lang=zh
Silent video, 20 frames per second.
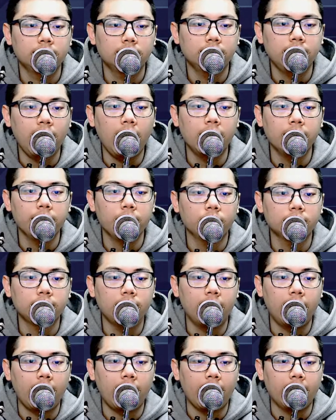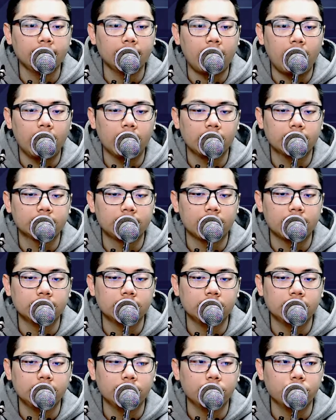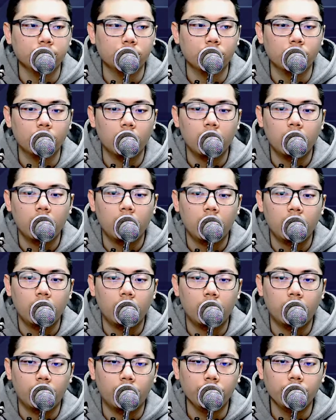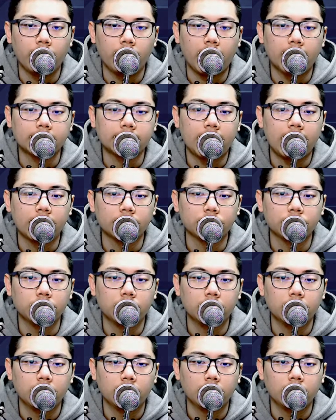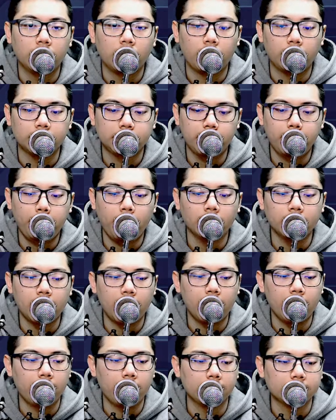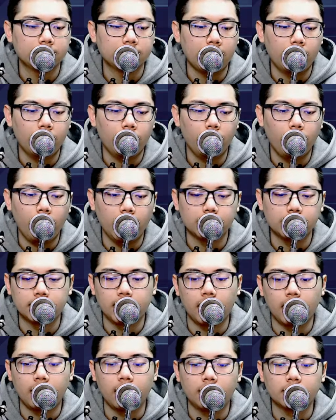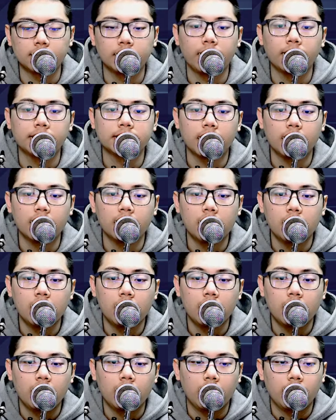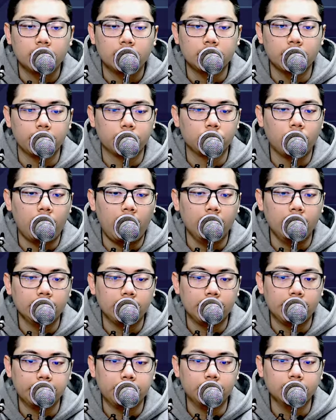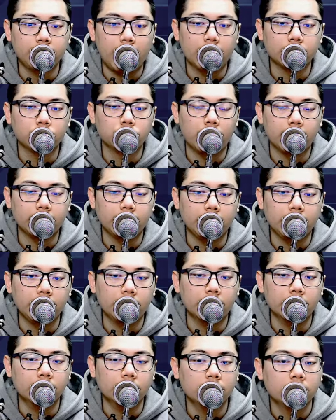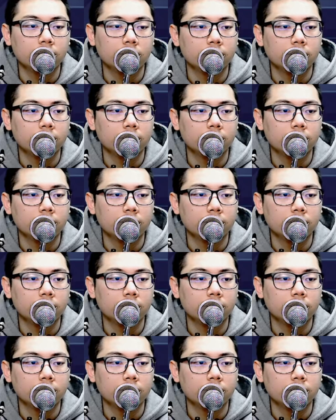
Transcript: 拉了一波上来，打了一个长期底部，荣运要开始拉上去了。然后今天爆大量嘛，三万张，三万张，这也不错啊。底部打出来第一根，